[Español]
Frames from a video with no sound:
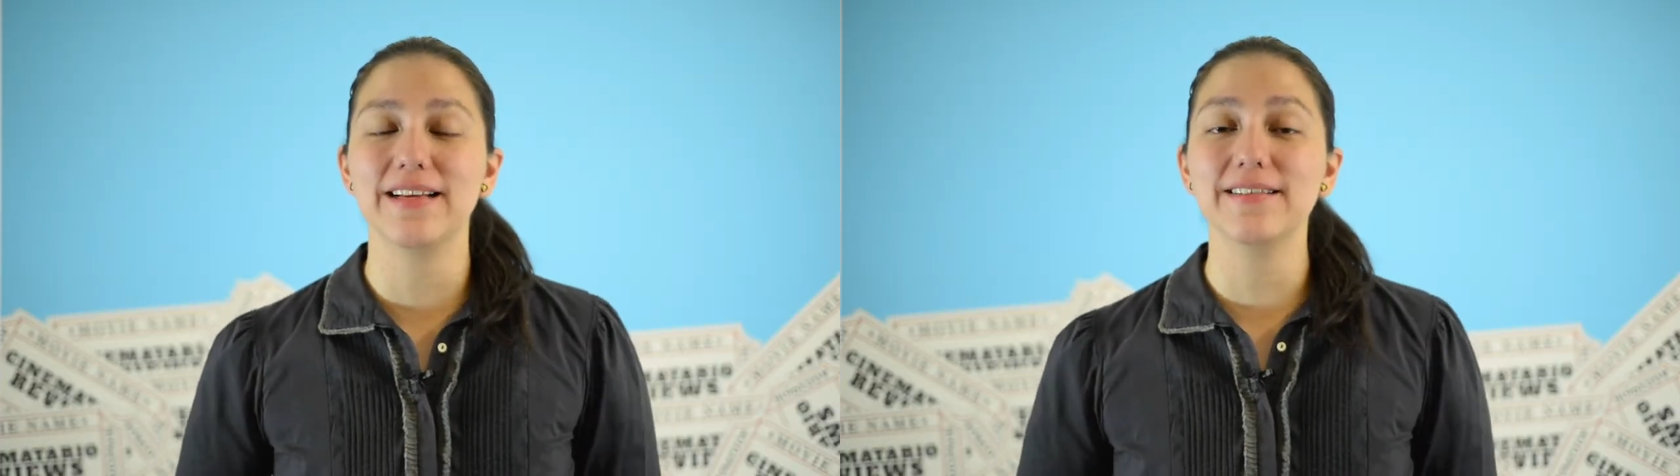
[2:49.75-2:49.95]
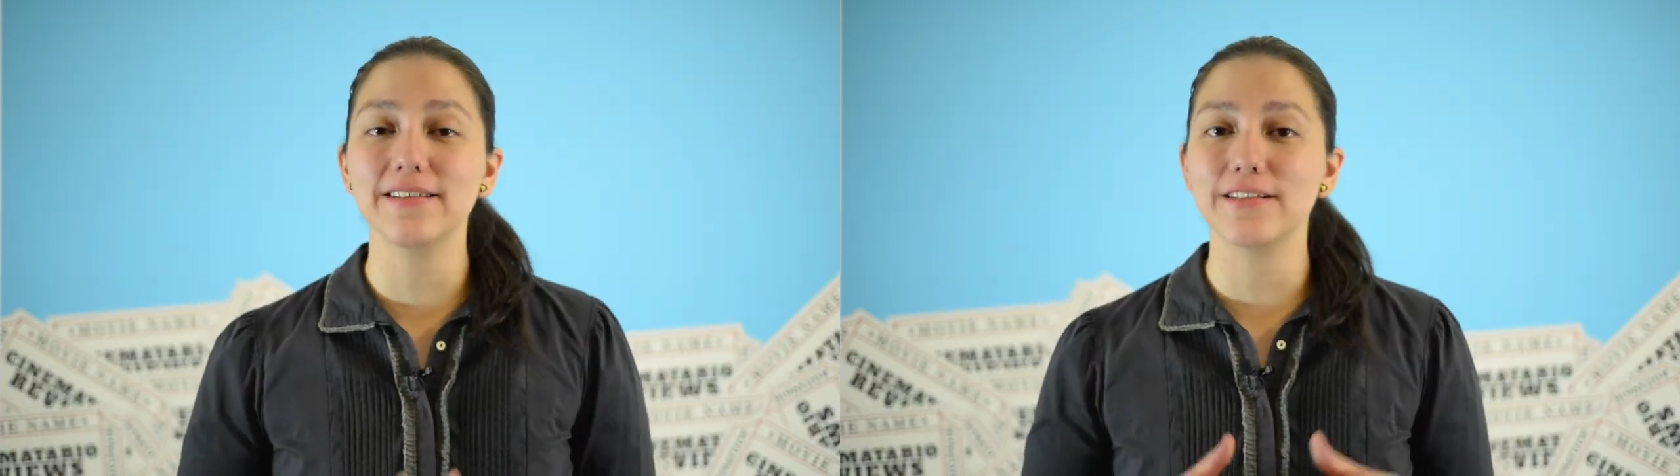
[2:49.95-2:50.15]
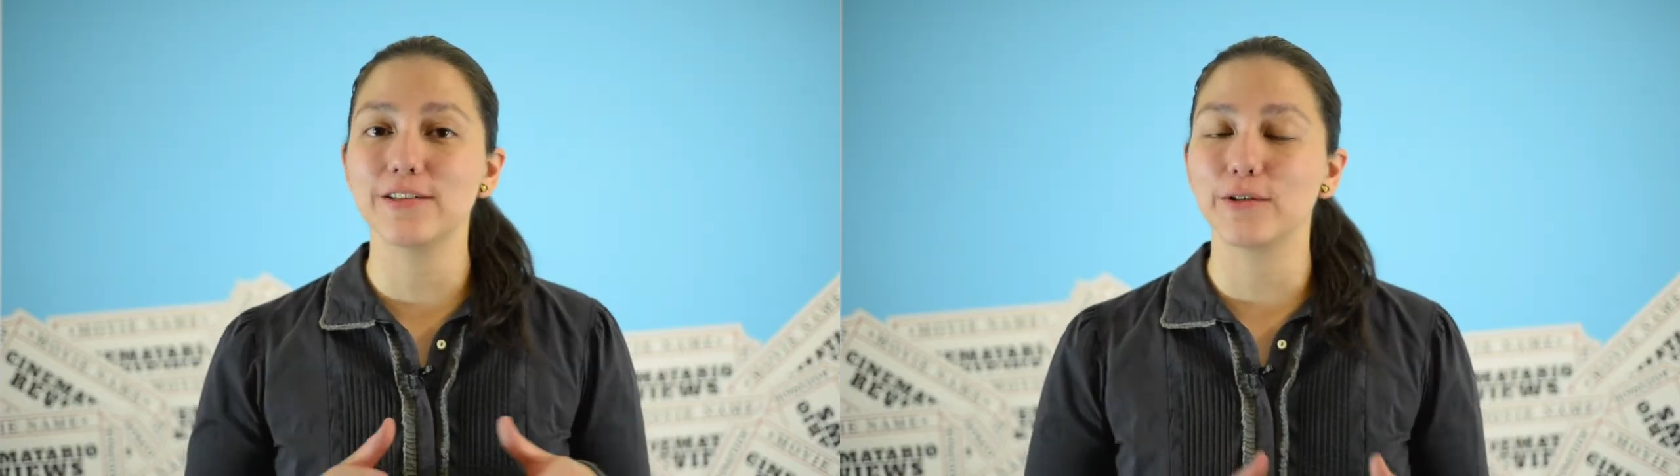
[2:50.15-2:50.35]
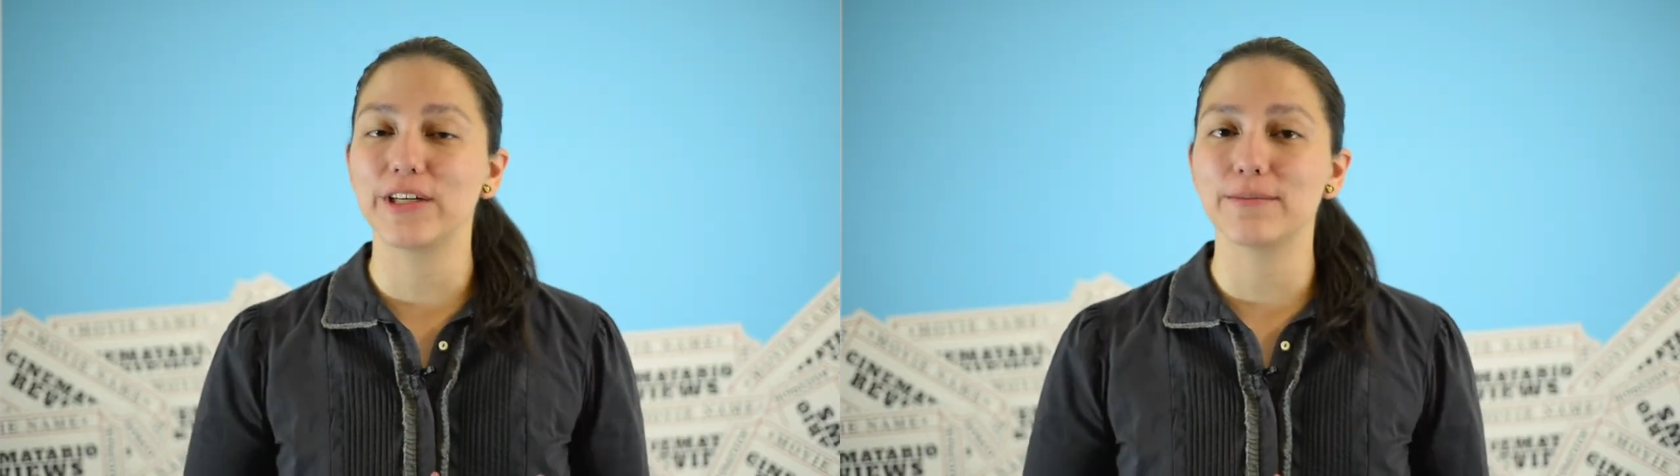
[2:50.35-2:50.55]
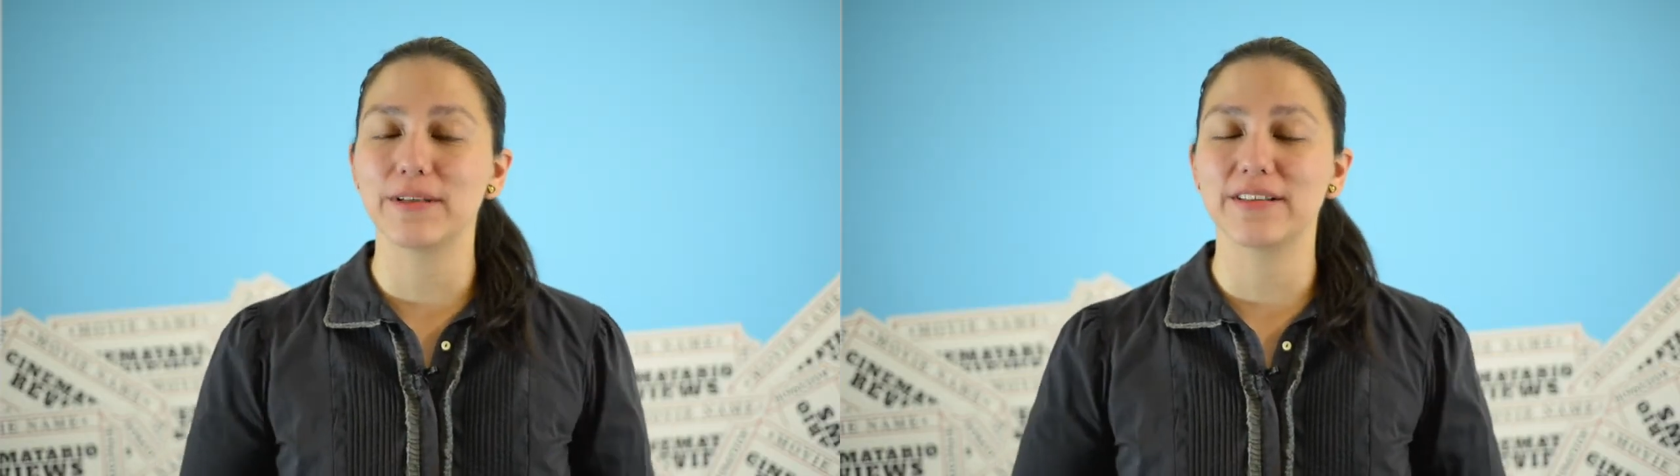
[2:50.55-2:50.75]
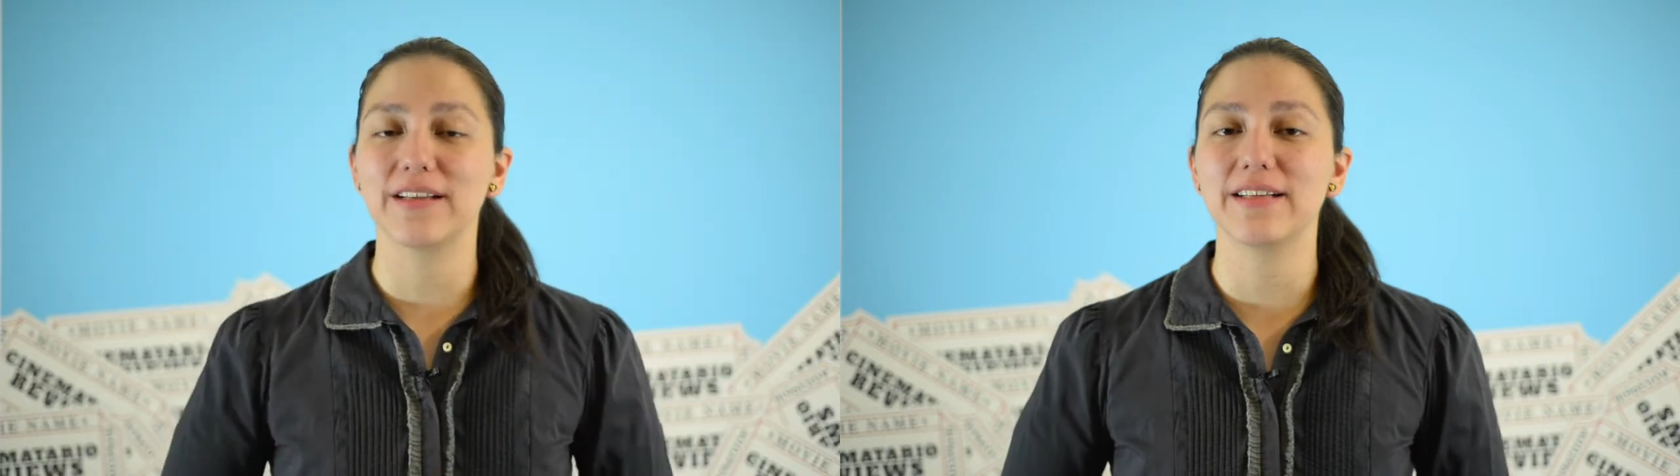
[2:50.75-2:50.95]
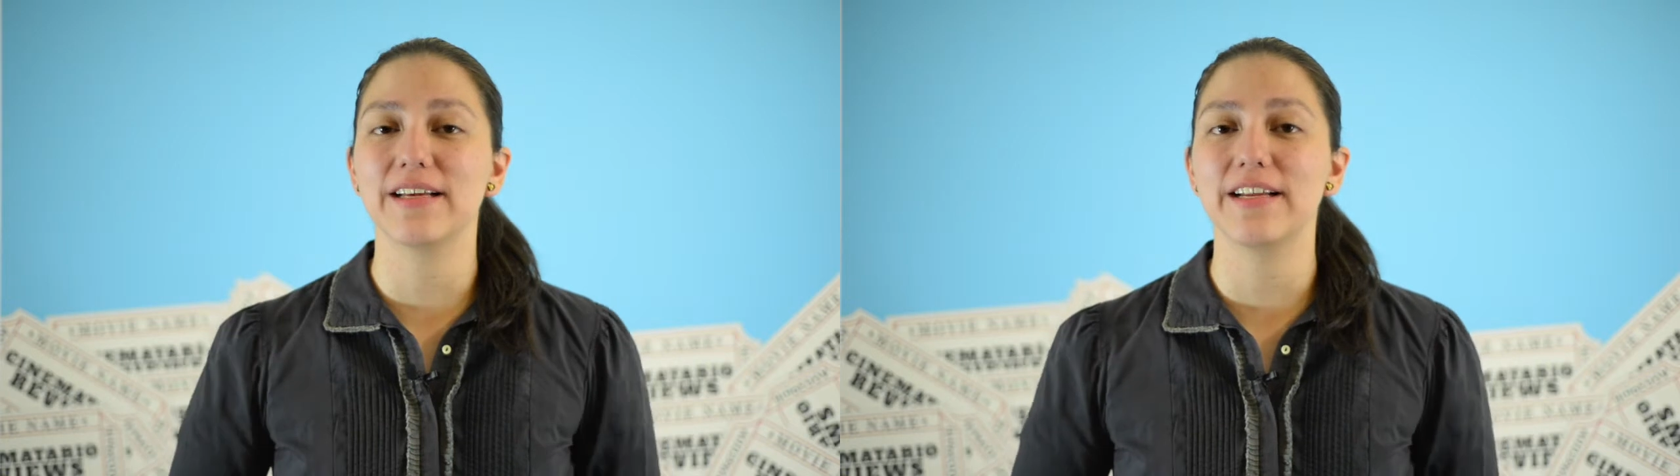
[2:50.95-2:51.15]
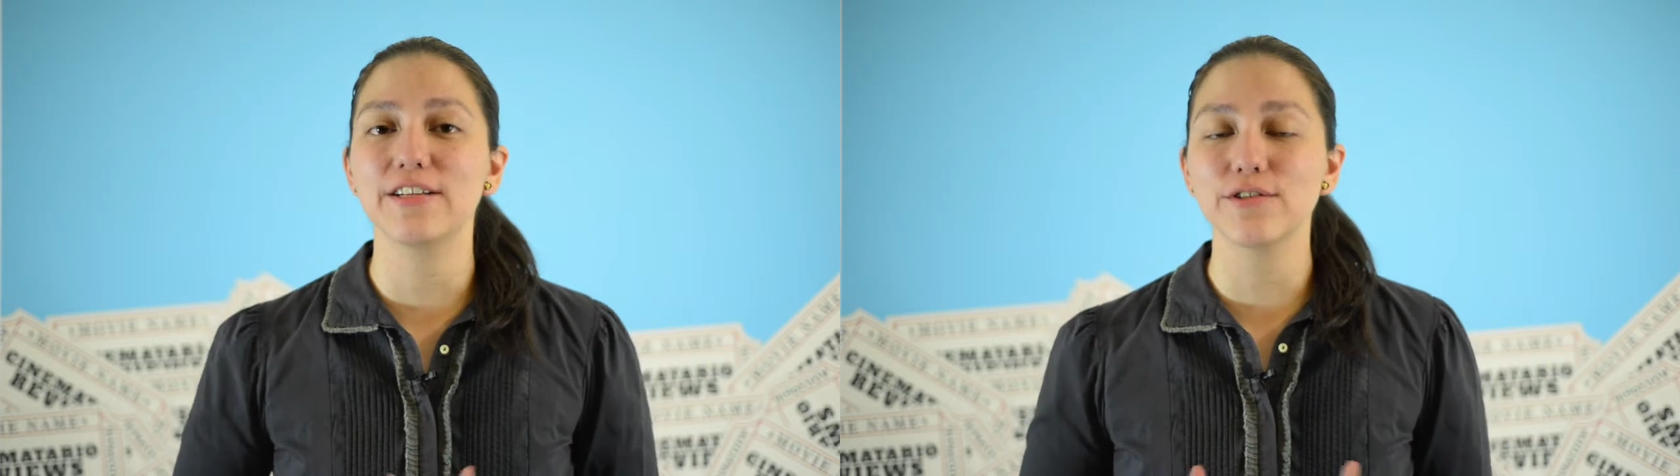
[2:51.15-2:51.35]
estas historias basadas
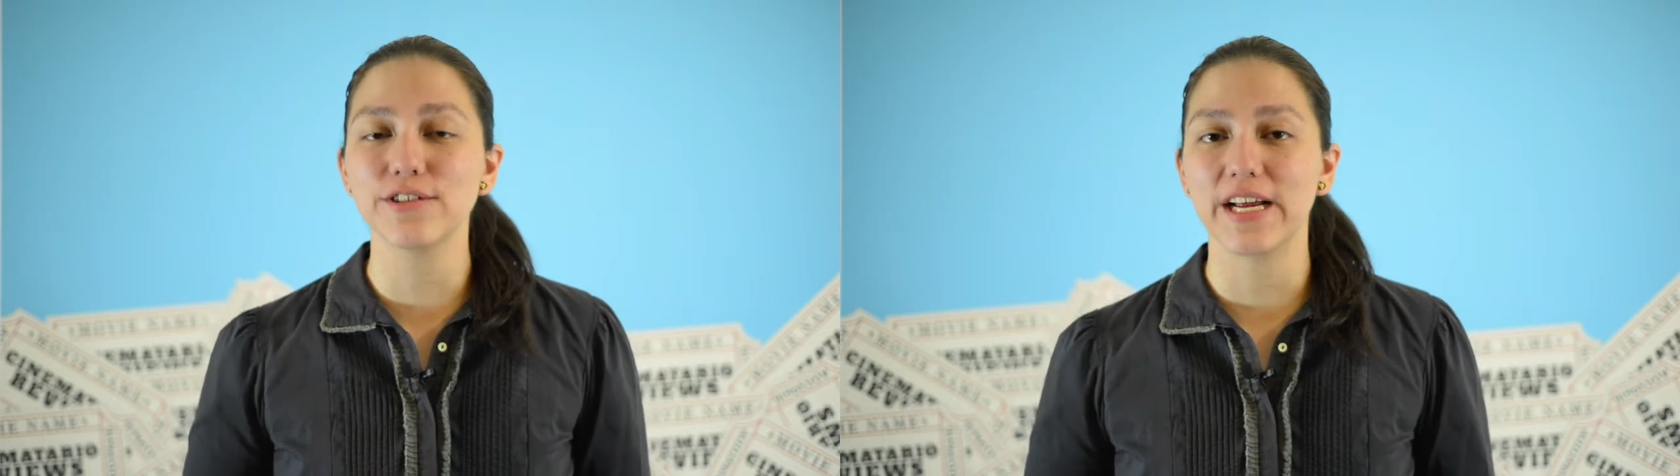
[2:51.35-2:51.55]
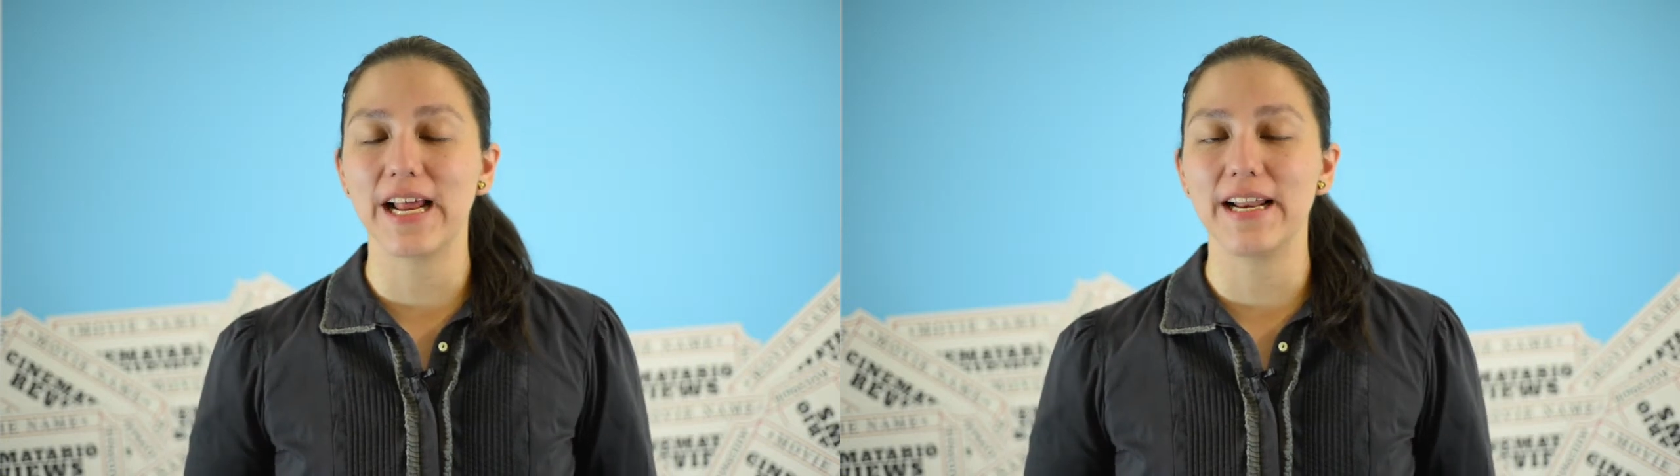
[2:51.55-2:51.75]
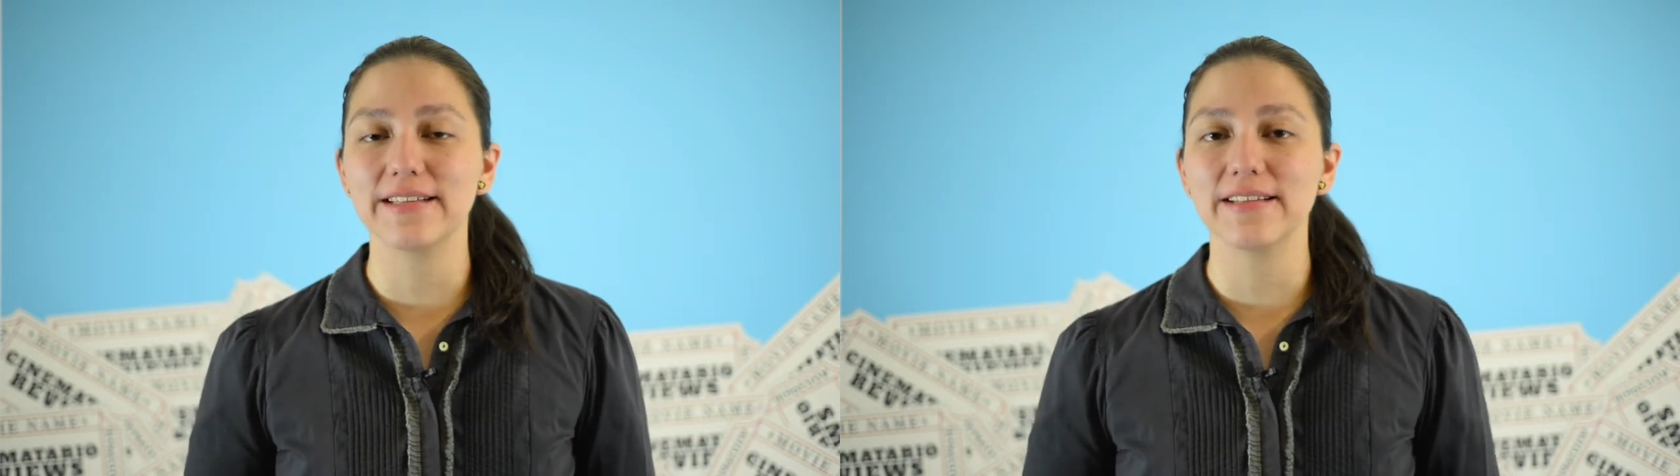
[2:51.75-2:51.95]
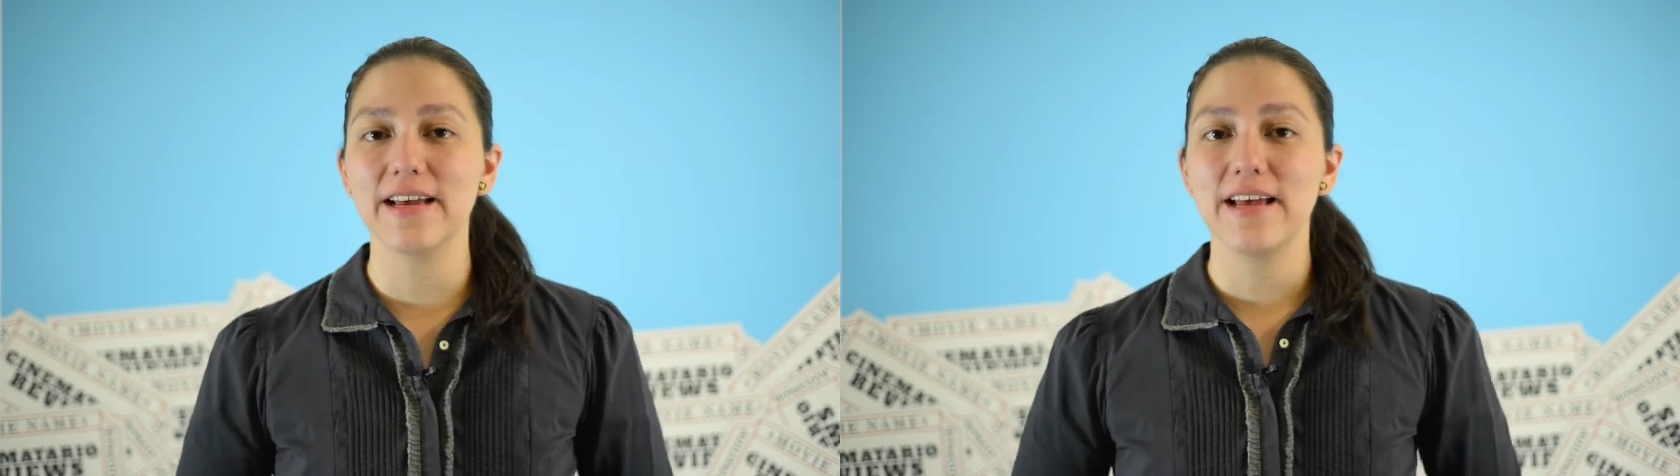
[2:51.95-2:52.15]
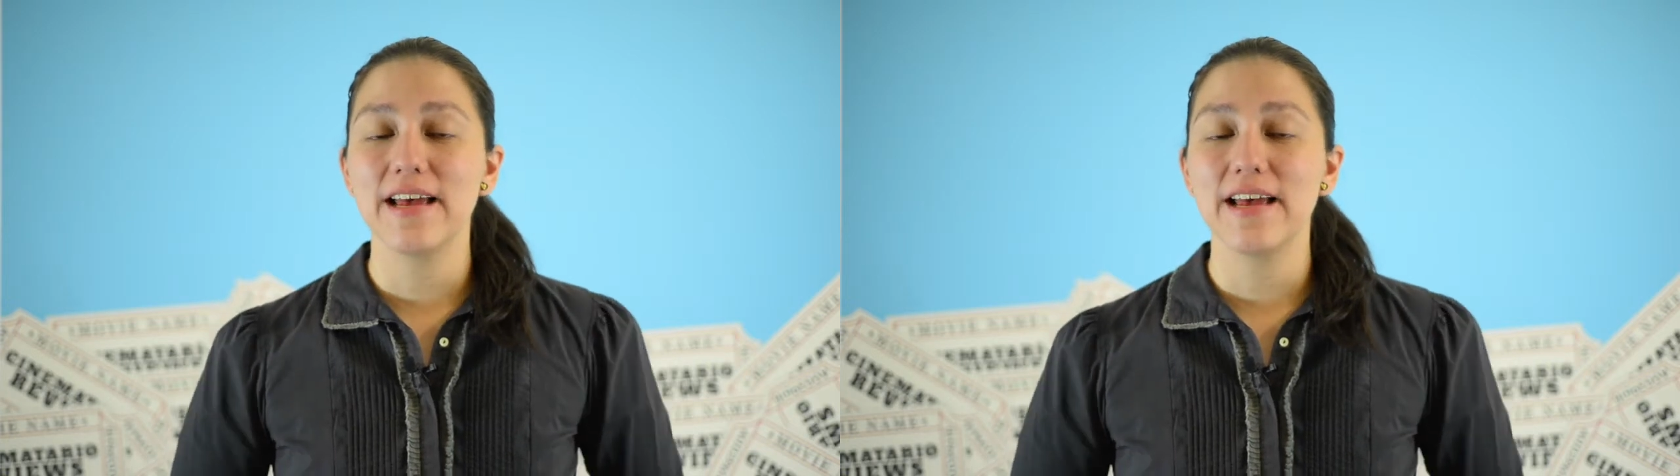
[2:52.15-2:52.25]
en hechos reales